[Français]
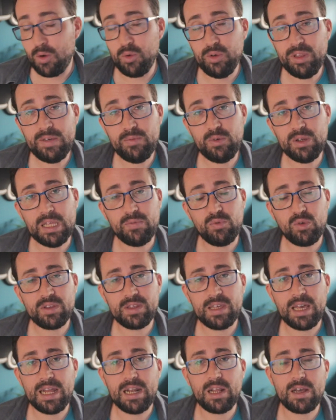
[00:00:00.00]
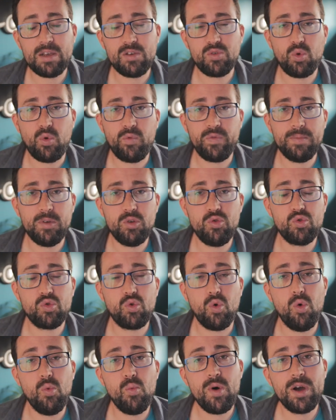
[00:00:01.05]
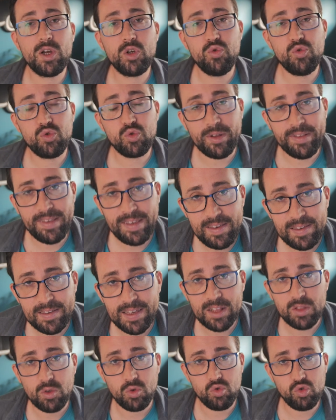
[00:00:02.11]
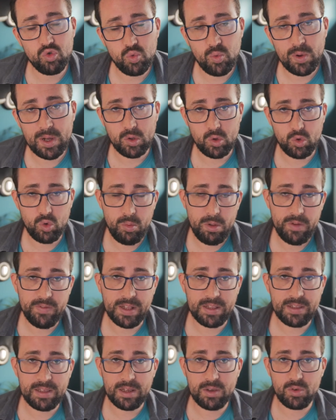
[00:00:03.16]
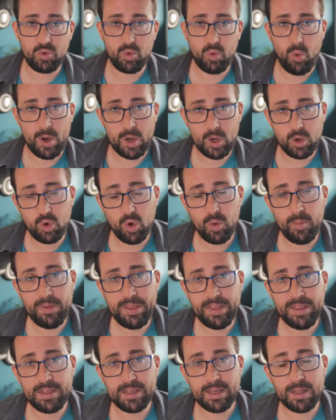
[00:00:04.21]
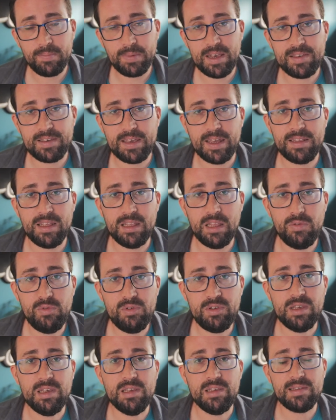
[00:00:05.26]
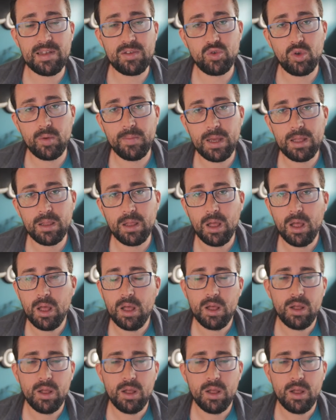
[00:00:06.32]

Au niveau des frontières, elles resteront fermées jusqu'au moins jusqu'au 17 juin 2021 selon un communiqué de presse qui a été diffusé cette semaine.